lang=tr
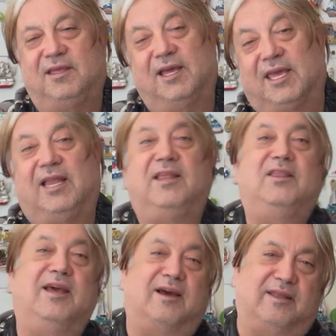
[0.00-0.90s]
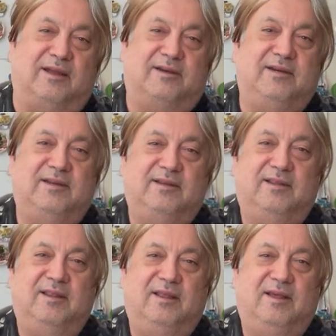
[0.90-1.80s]
ya gelinceye kadar
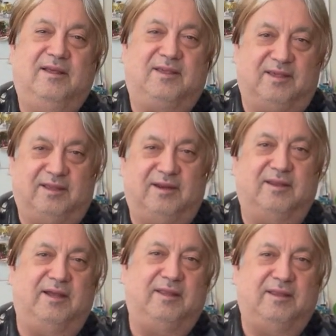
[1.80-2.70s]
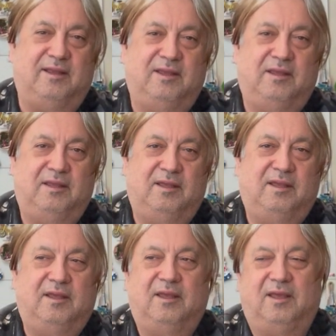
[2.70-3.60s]
sınırdan
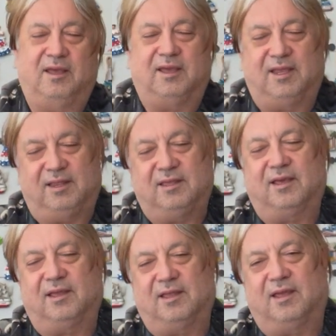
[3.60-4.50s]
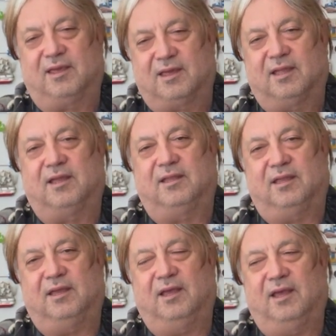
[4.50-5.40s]
e, gelinceye kadar hakikaten
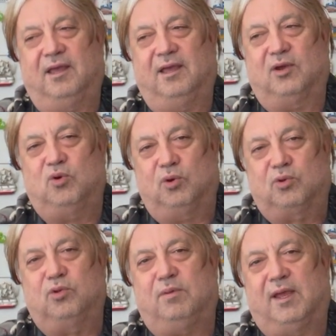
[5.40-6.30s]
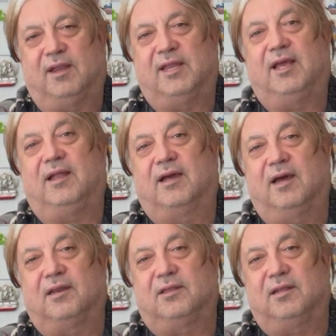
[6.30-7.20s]
e, korktum yani neyle
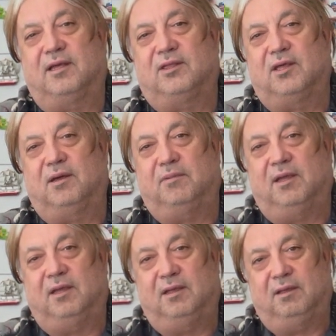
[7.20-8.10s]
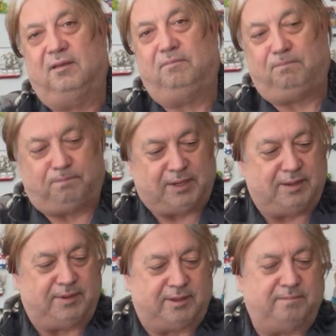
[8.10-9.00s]
karşılaşacağımı
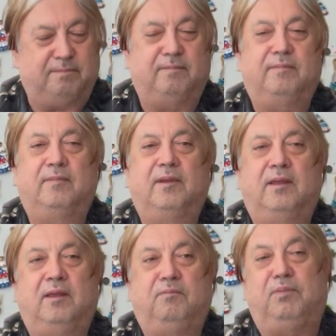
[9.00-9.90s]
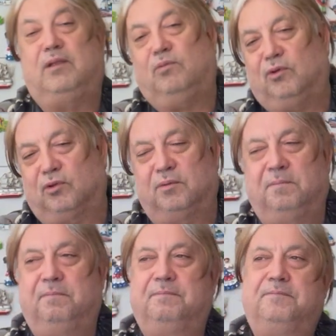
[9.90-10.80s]
bilemedim. Bilmiyordum.
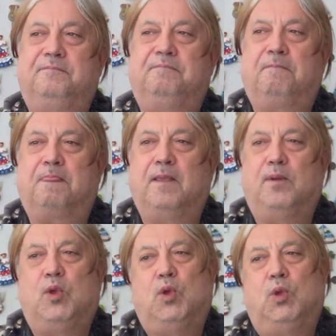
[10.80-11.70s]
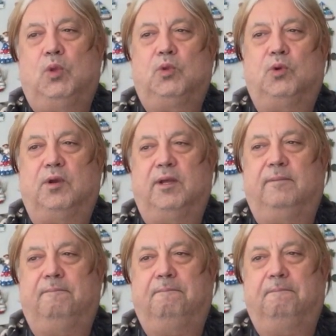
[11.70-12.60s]

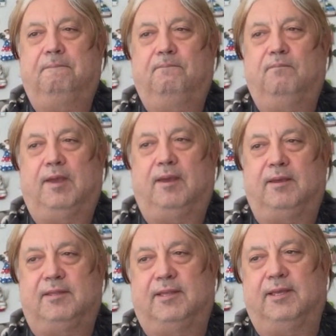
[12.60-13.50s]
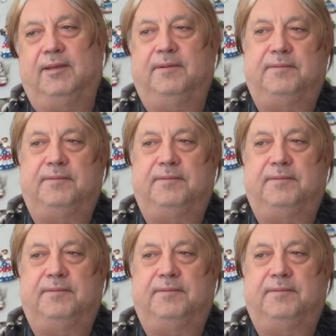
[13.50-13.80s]
Sonra e, işte